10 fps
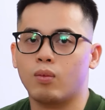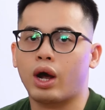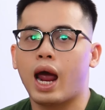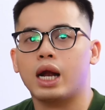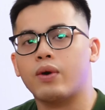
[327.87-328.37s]

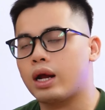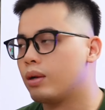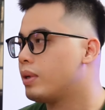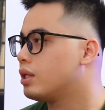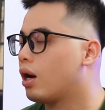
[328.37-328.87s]
một cái hệ điều
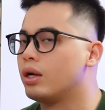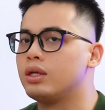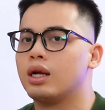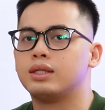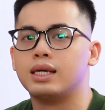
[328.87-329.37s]
hành là bây giờ
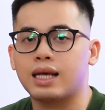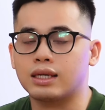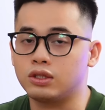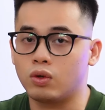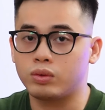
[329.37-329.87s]
gần như là dễ
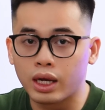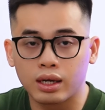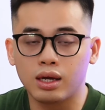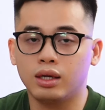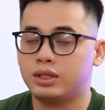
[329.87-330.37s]
dàng sử dụng
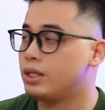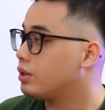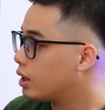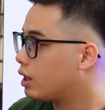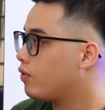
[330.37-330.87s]
nhất trên
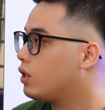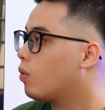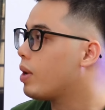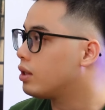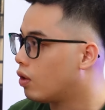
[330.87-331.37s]
những chiếc TV
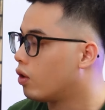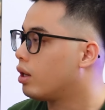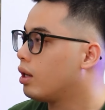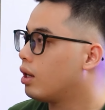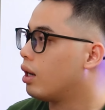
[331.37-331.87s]
thông minh rồi.